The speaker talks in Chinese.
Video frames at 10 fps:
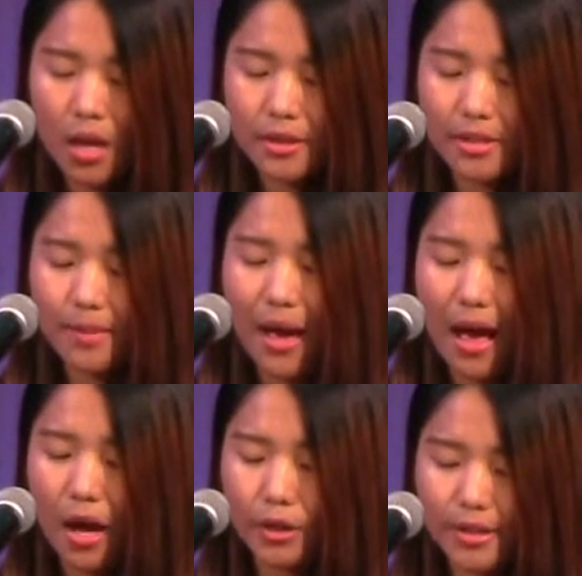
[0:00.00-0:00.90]
起
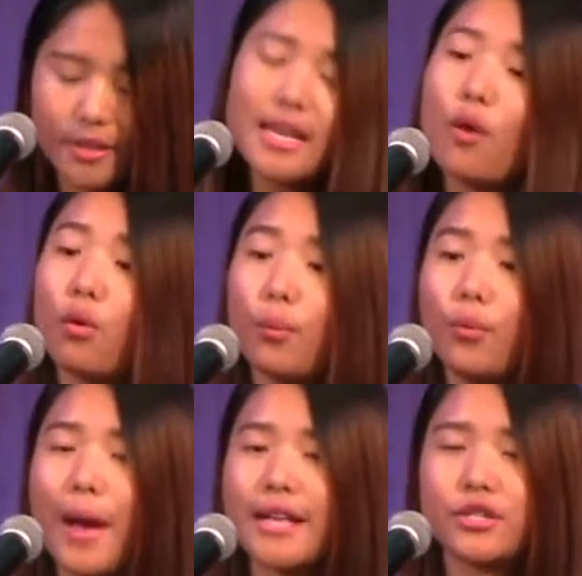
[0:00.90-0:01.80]
码现在我
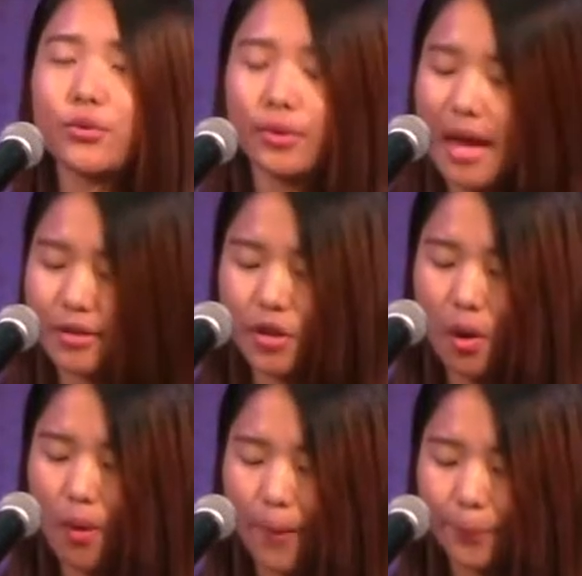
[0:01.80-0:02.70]
不排斥与他
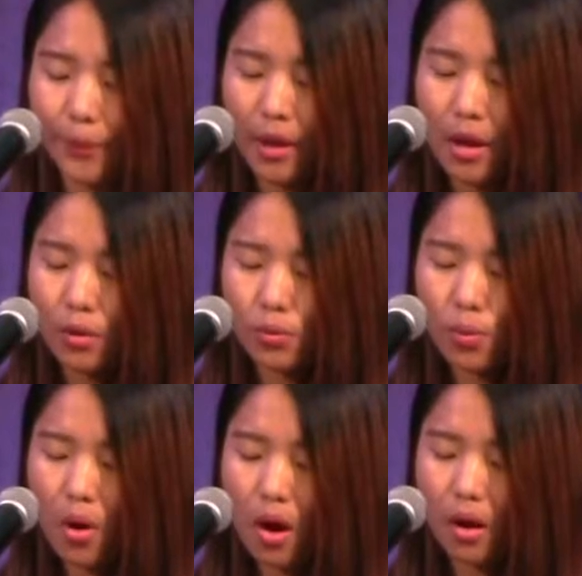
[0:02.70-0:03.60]
交往。如
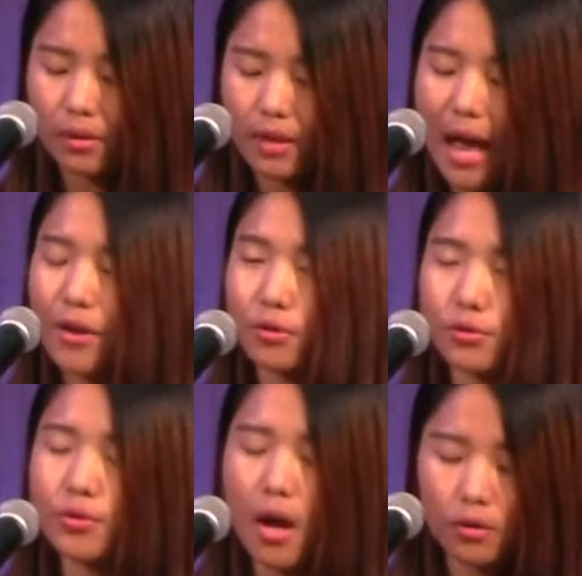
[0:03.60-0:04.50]
果他有
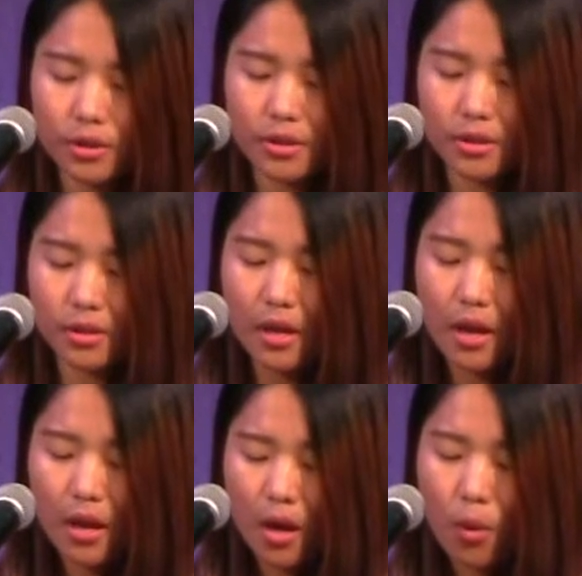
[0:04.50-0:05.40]
需要时，
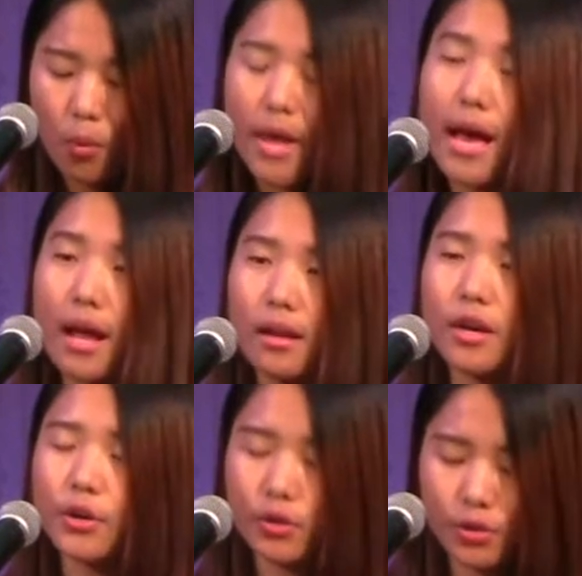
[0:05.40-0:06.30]
我也很
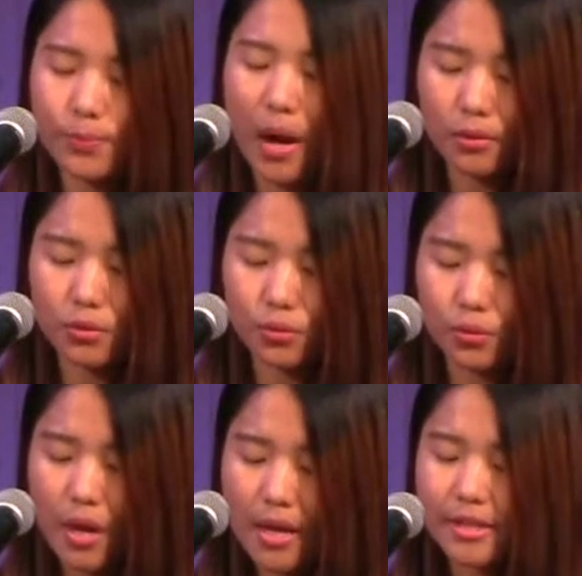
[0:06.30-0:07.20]
乐意去帮
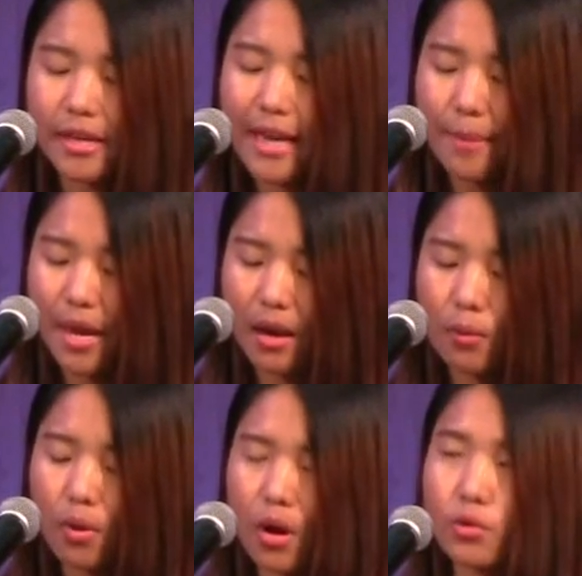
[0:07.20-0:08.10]
助。神改变了
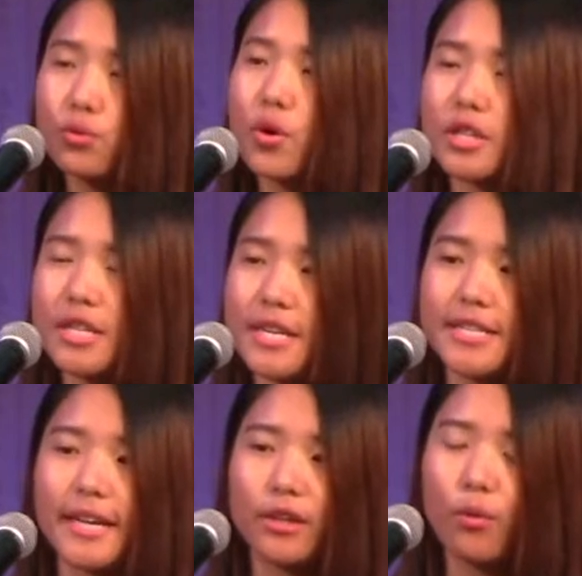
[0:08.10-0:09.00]
我。如果是以
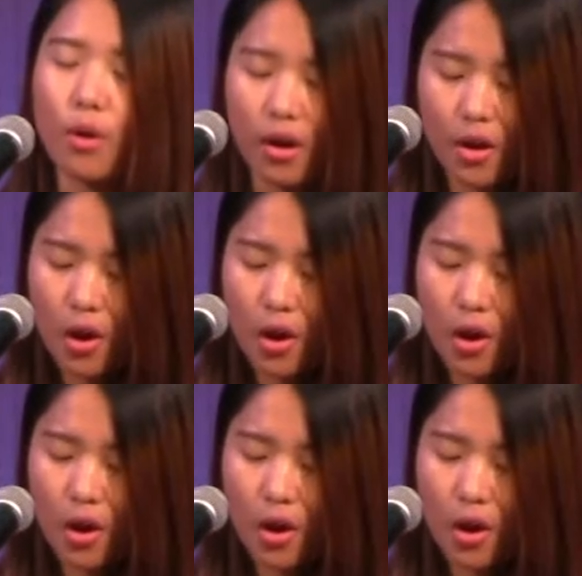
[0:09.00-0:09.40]
前的我，